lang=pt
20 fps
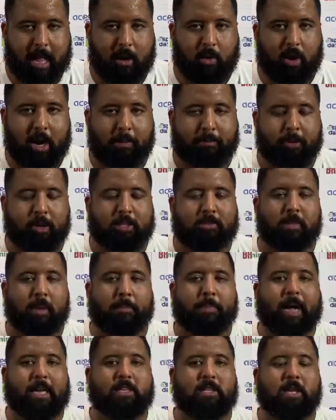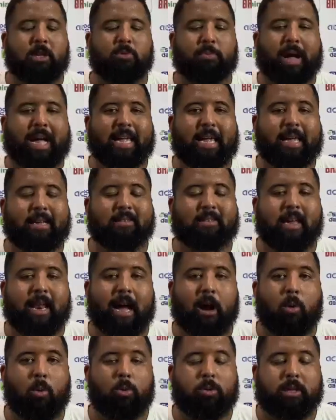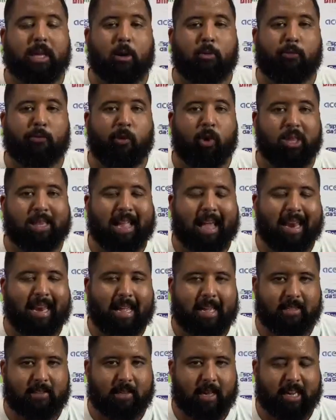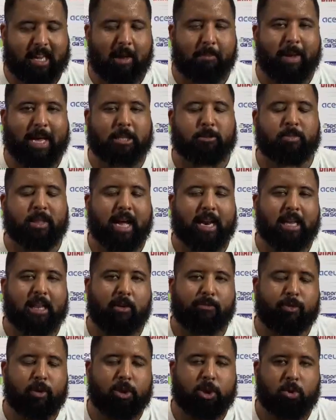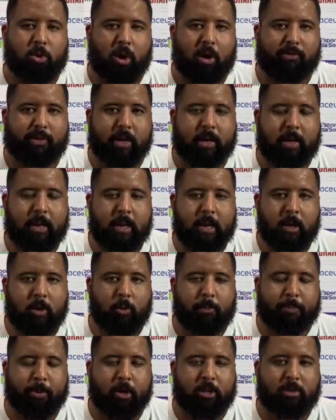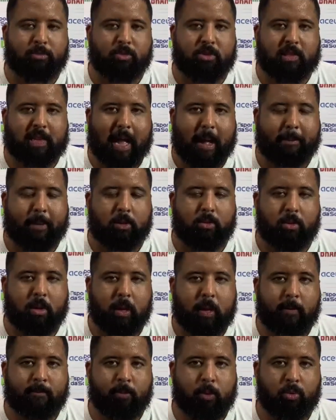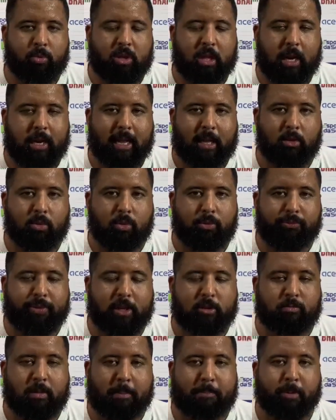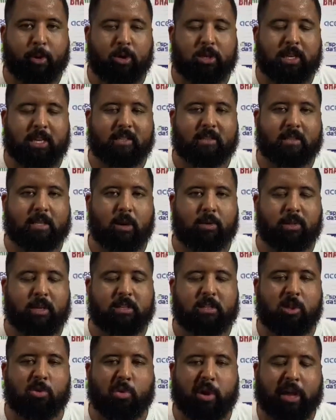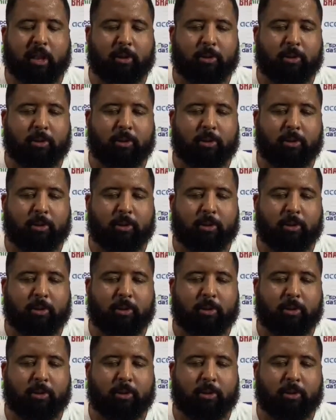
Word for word: Agora a próxima partida do Bahia será contra o Fortaleza, aqui mesmo na Arena Fonte Nova, no próximo sábado. O treinador fez uma projeção desse duelo.